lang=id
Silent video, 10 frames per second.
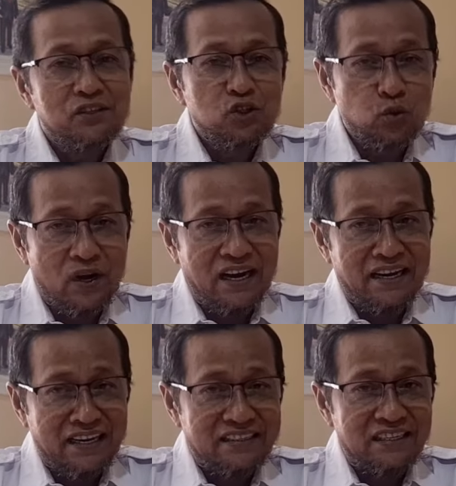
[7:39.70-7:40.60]

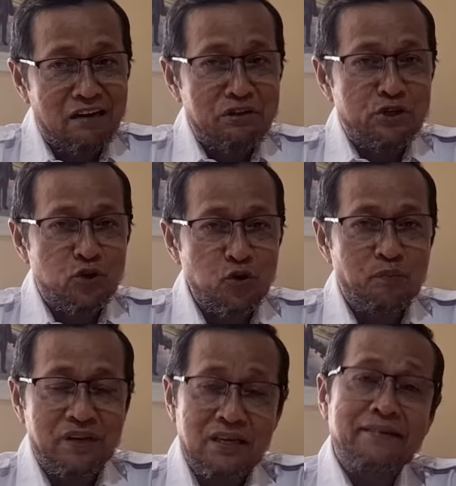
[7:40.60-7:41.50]
Suaranya tidak
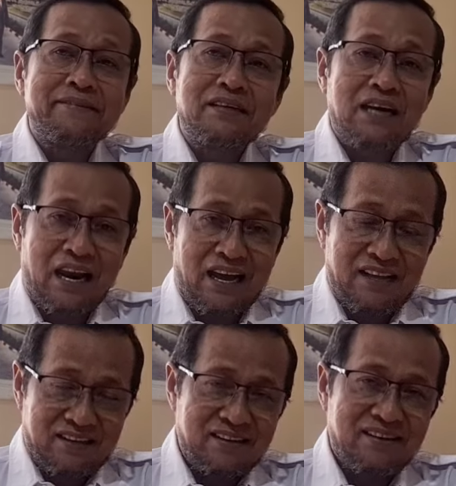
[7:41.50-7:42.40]
mencukupi,
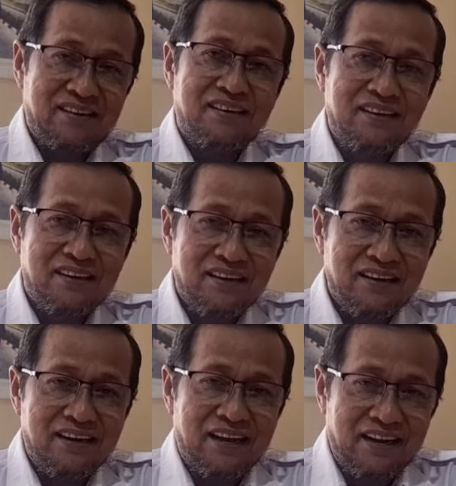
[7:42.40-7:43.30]
kalah
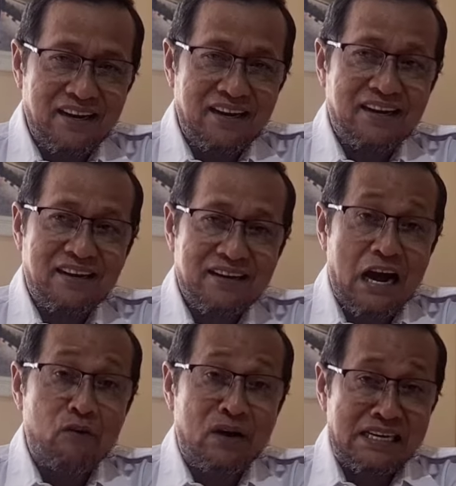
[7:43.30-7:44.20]
dari
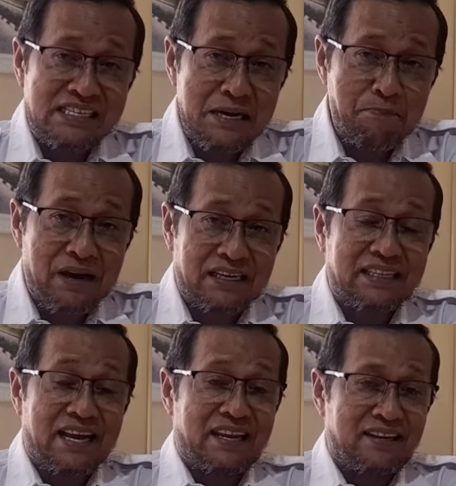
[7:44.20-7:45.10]
kawan
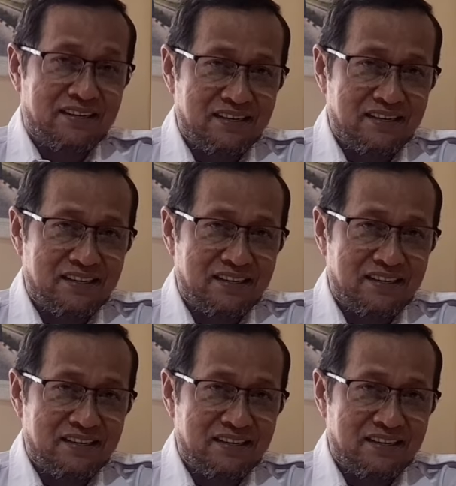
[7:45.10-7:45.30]
separtai